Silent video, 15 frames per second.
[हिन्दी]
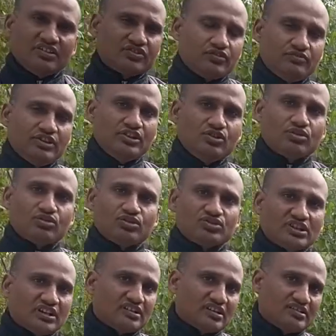इस वीडियो को
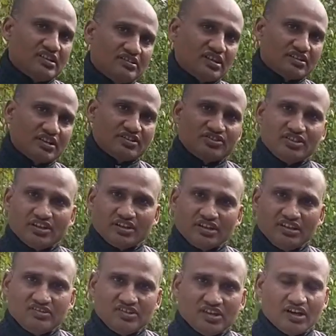ज़्यादा से ज़्यादा शेयर
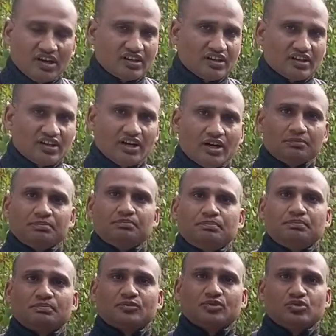कीजिए अगर आप
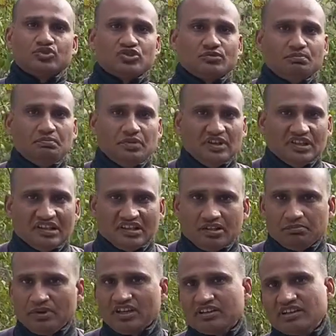कुछ भी नहीं
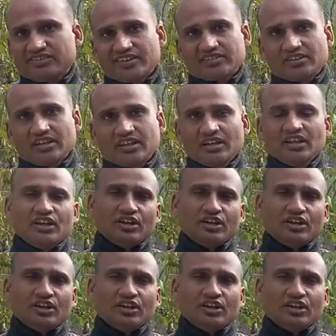पे कर सकते हैं